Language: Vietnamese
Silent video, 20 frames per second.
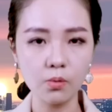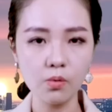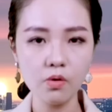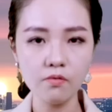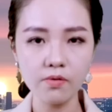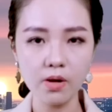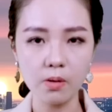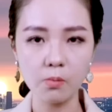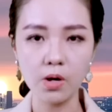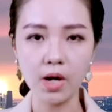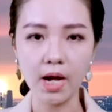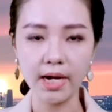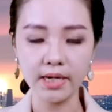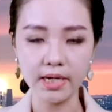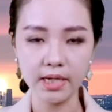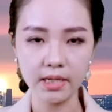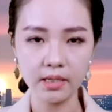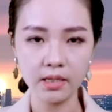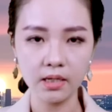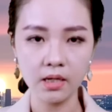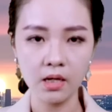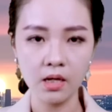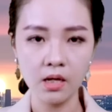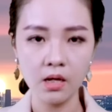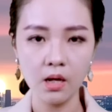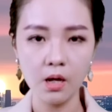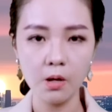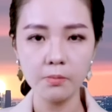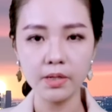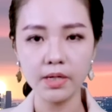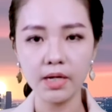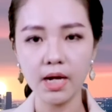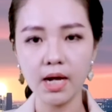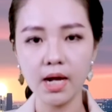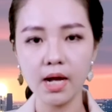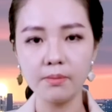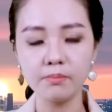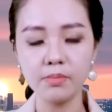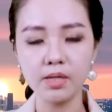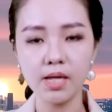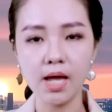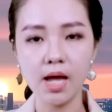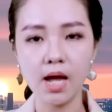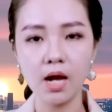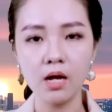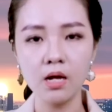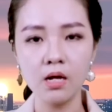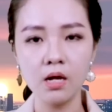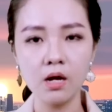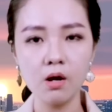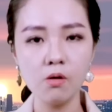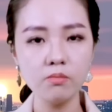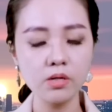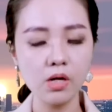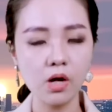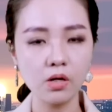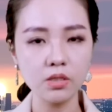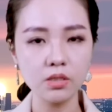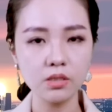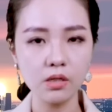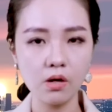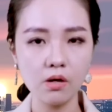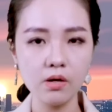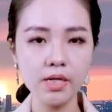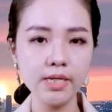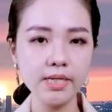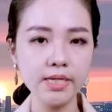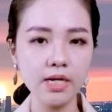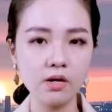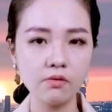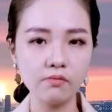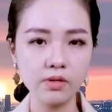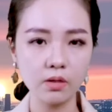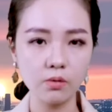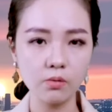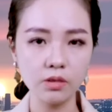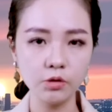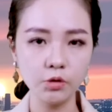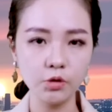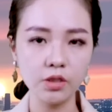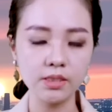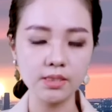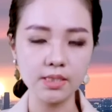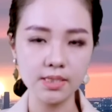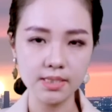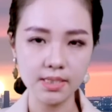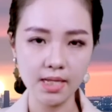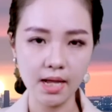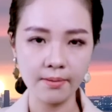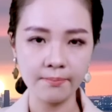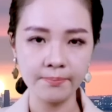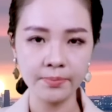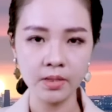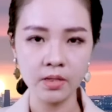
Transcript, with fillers: quốc phòng hoặc an ninh. Ông Arakhamia không nói rõ khi nào việc luân chuyển diễn ra.